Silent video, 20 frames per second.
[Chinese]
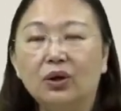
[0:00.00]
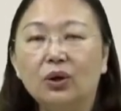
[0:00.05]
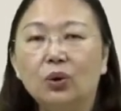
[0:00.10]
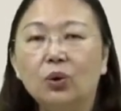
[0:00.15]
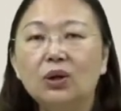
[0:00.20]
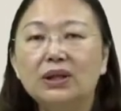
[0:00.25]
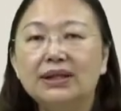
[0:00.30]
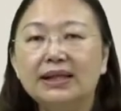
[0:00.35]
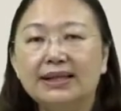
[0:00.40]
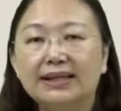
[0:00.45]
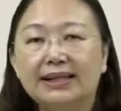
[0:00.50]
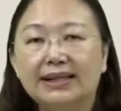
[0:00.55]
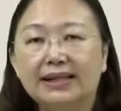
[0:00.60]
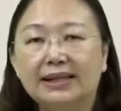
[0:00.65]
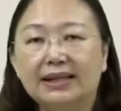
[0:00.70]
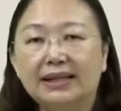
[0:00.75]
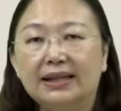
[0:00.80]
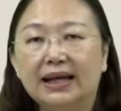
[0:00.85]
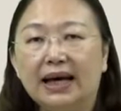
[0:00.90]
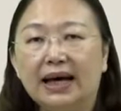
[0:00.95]
或者
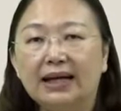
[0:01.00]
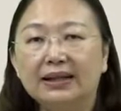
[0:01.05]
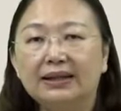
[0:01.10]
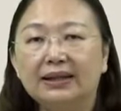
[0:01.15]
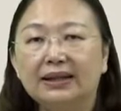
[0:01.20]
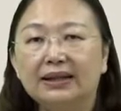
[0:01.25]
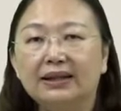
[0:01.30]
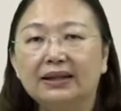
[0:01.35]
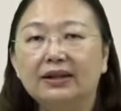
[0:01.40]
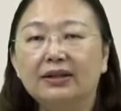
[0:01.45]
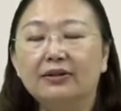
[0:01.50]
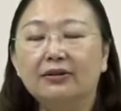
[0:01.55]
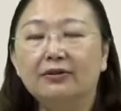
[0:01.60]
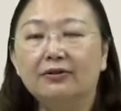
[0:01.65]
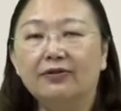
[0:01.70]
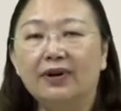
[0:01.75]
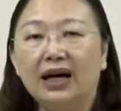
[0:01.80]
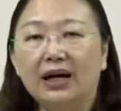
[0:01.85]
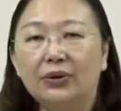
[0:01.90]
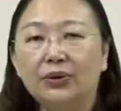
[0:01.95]
其他的
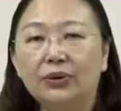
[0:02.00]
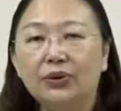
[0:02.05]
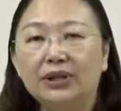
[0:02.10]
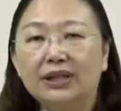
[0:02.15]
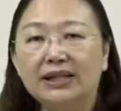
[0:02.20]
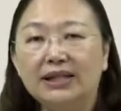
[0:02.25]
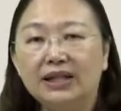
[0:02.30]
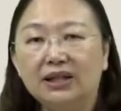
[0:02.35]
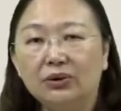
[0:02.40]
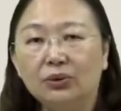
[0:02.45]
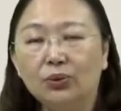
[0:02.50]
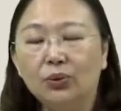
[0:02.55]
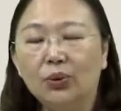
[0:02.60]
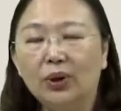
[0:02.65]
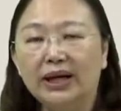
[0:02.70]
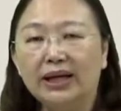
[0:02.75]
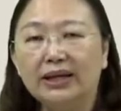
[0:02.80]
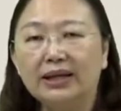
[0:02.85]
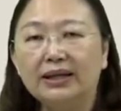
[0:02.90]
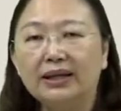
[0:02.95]
法律行
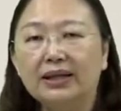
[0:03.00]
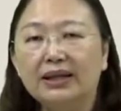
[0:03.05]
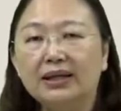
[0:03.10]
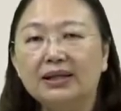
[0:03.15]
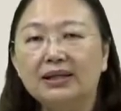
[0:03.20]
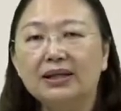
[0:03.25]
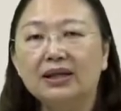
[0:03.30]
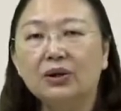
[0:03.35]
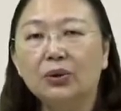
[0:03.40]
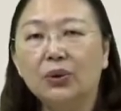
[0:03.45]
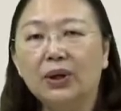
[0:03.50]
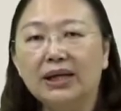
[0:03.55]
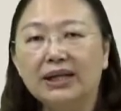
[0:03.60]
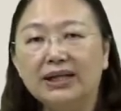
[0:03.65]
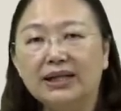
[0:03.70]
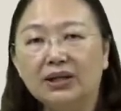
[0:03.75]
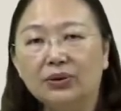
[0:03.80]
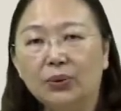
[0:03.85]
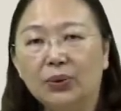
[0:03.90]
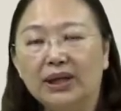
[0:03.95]
为、社会
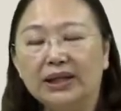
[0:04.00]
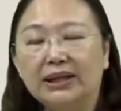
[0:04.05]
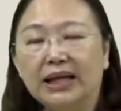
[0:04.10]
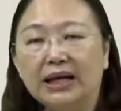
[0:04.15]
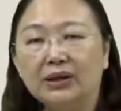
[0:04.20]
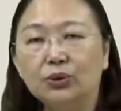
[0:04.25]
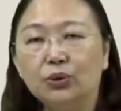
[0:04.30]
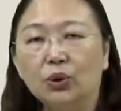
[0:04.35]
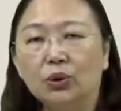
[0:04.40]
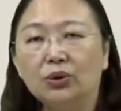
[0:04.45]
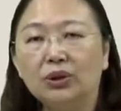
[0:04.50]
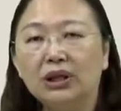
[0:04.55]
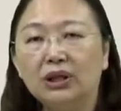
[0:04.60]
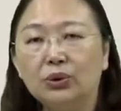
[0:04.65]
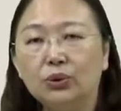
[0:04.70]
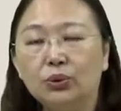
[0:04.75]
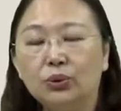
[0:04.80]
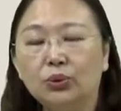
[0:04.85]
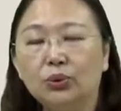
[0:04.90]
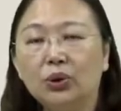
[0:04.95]
行为当中，例
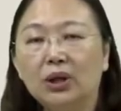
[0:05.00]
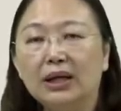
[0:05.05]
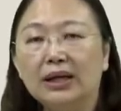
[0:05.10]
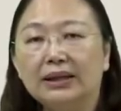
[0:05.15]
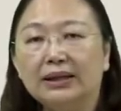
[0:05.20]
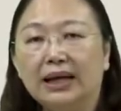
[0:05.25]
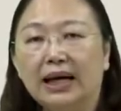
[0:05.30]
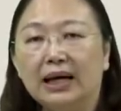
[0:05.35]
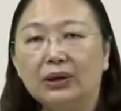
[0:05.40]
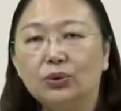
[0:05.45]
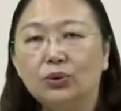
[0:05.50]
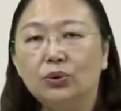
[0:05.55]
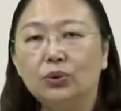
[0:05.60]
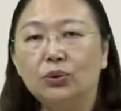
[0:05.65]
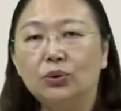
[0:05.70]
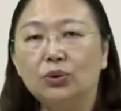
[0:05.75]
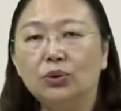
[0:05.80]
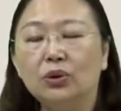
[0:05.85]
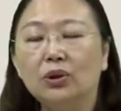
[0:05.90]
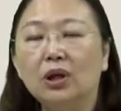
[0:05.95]
如他
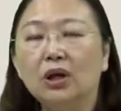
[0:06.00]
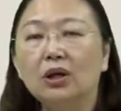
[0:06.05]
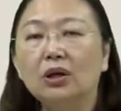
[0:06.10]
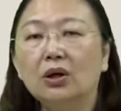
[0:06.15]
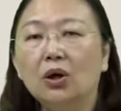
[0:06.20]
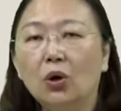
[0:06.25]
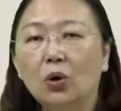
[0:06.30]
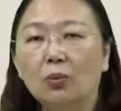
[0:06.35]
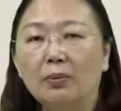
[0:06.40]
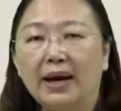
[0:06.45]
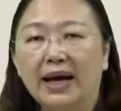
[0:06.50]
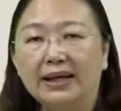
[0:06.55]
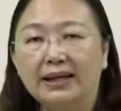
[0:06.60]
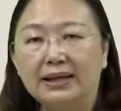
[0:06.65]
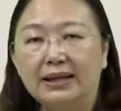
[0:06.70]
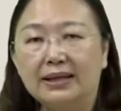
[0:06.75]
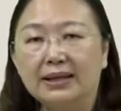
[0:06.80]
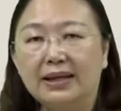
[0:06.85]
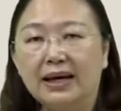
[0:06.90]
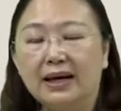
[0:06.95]
去购买
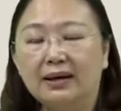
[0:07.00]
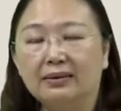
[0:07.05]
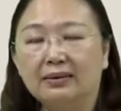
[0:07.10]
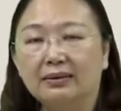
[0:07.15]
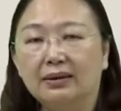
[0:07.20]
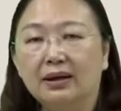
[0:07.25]
一样